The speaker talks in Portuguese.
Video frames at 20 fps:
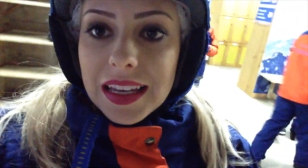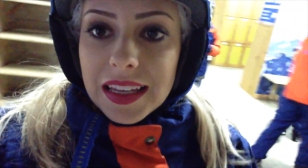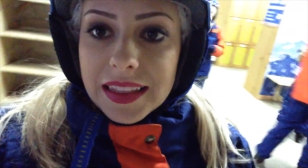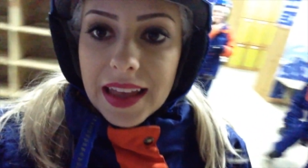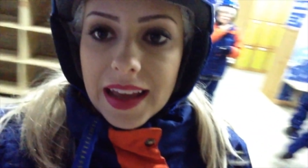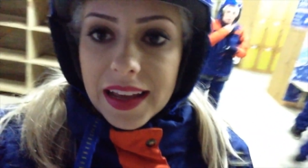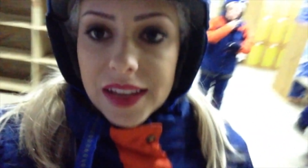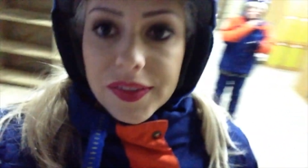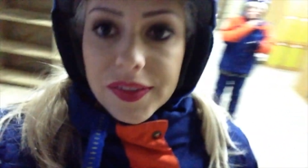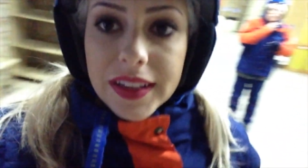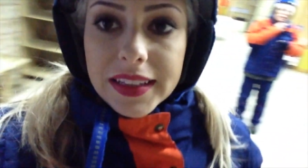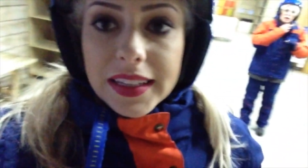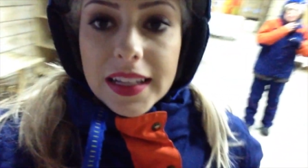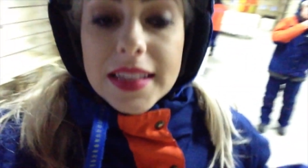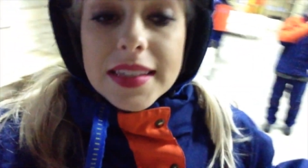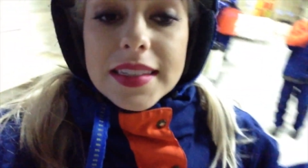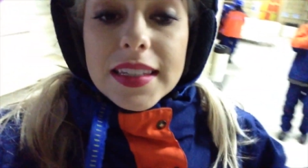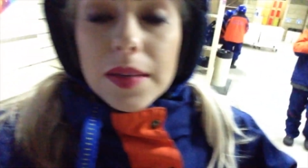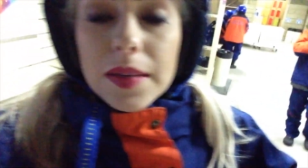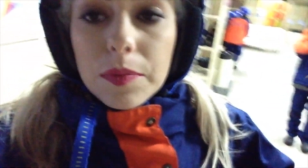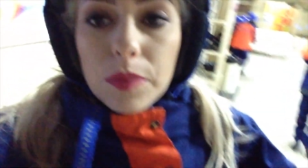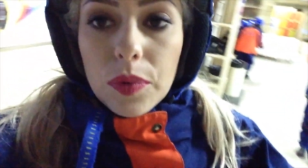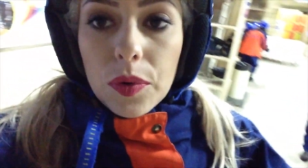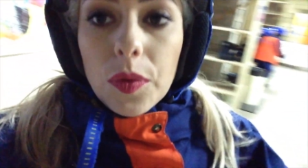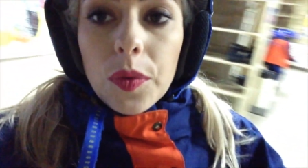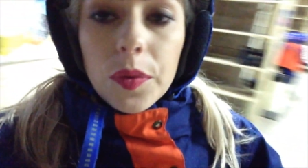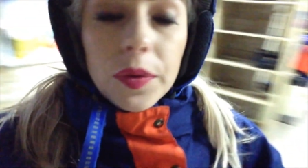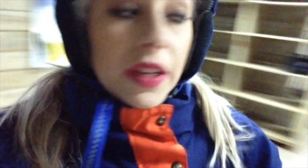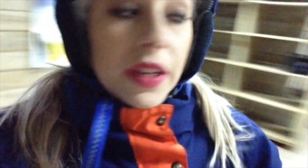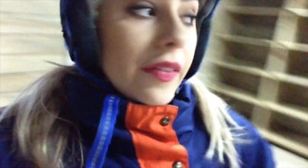Daí vai ter
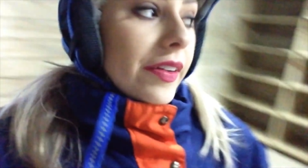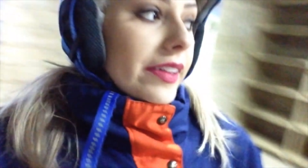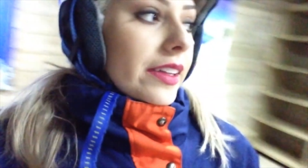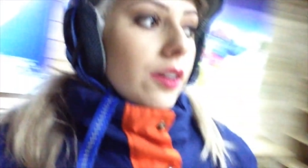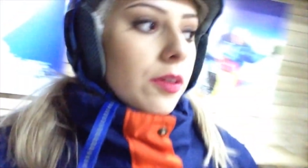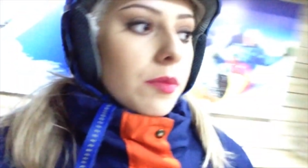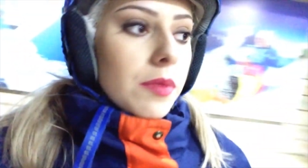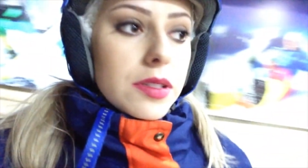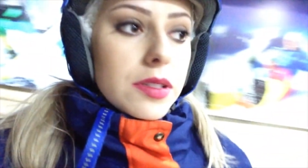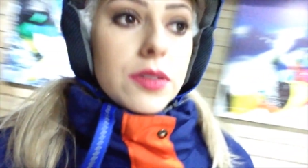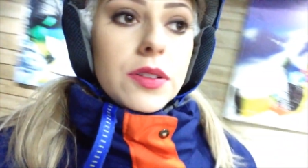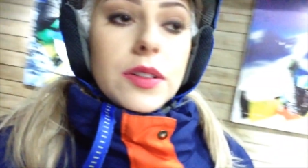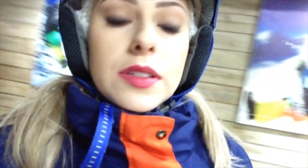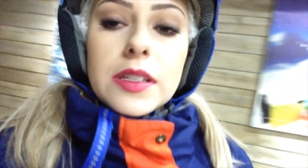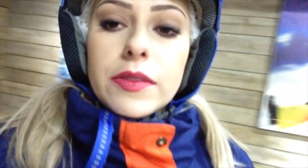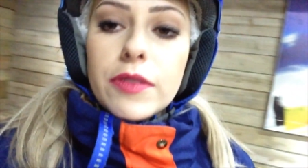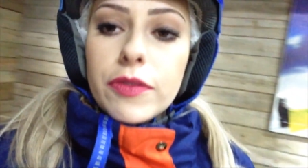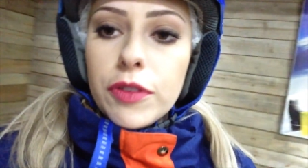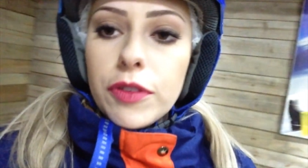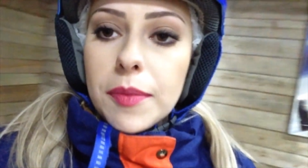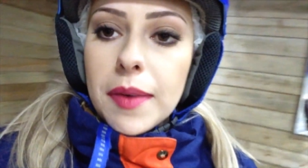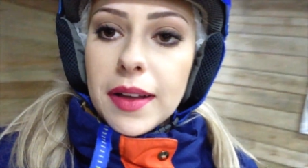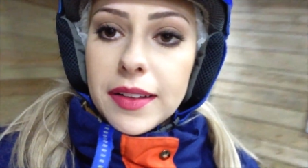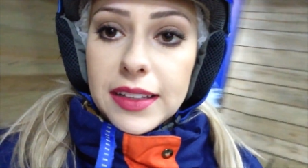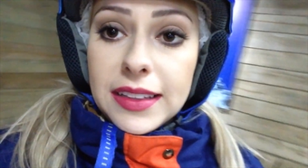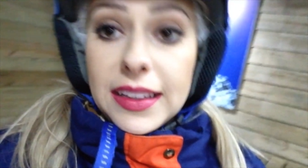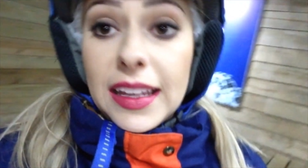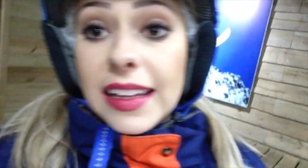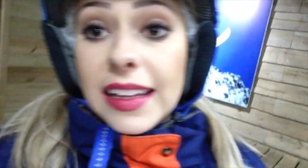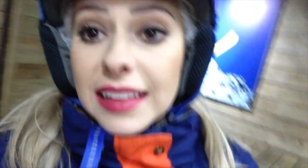esquibunda, vai ter algumas coisas. Eu vou filmar,
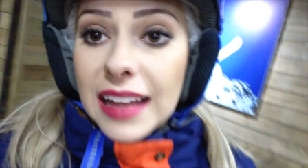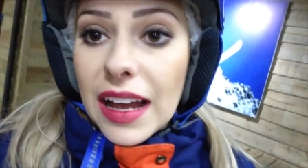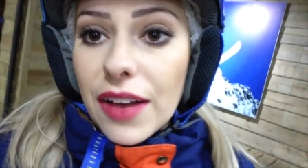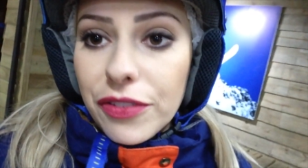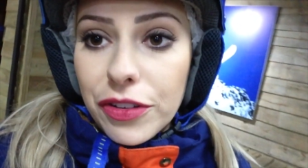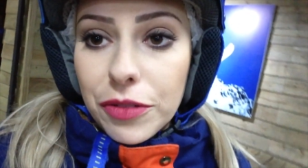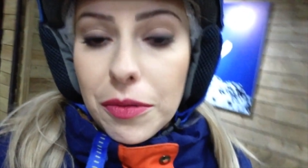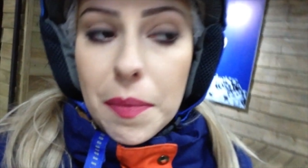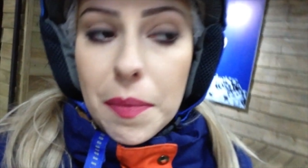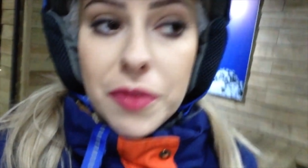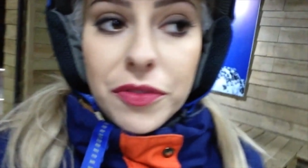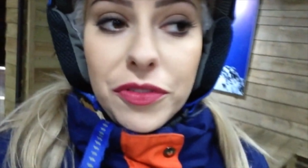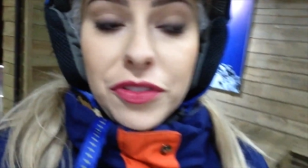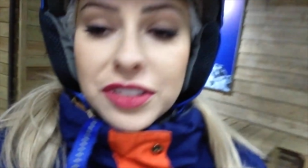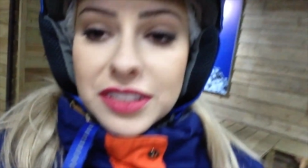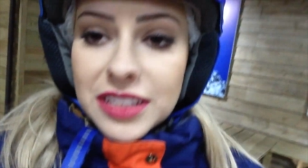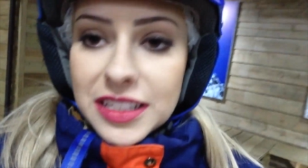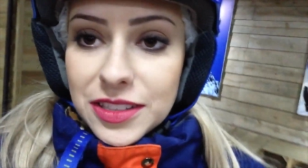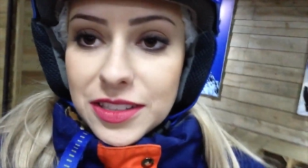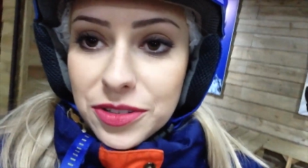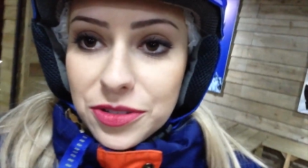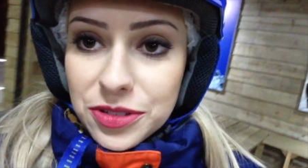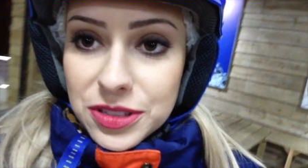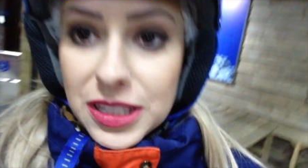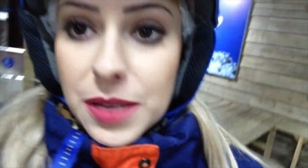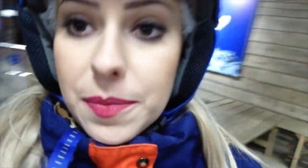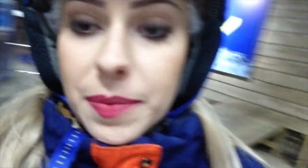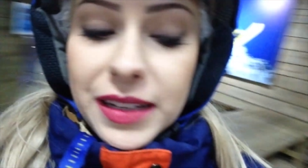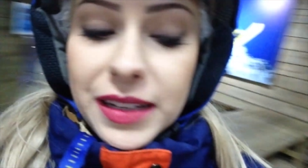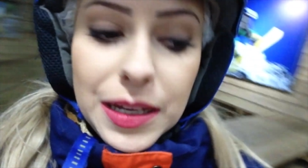tentar filmar pra vocês, eu
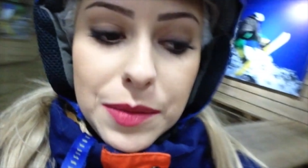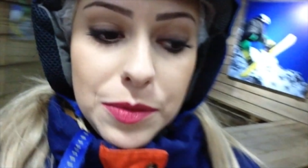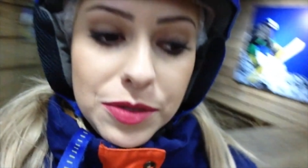consegui pegar